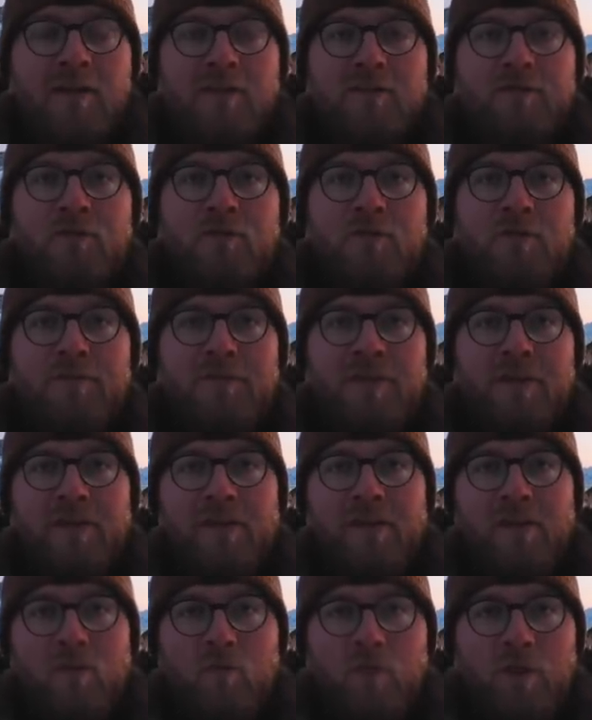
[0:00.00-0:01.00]
tworzą
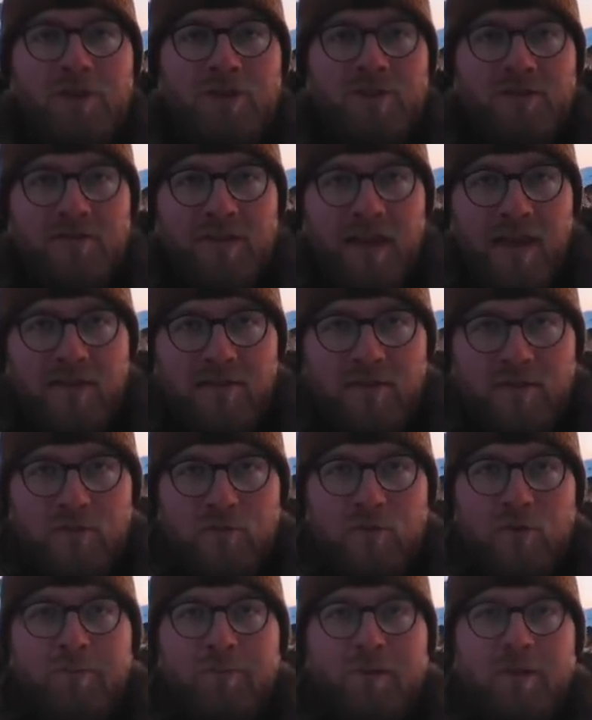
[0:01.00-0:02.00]
taki słoneczny wiatr,
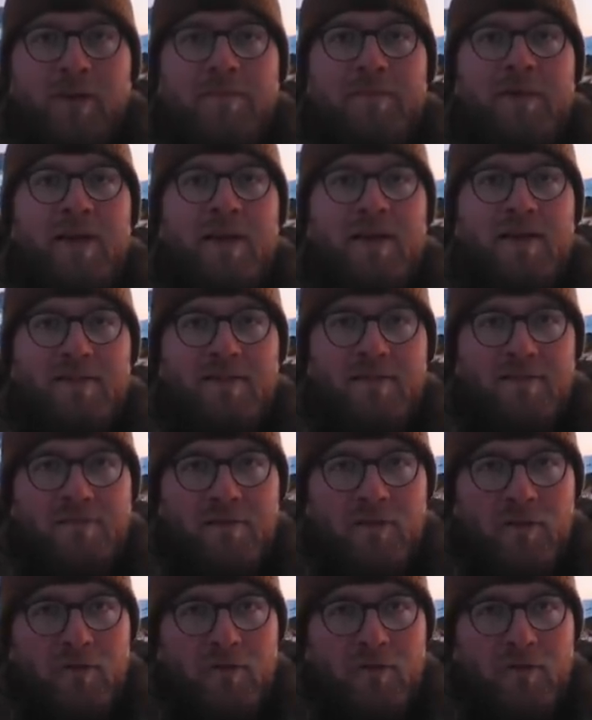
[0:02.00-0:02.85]
który potem leci w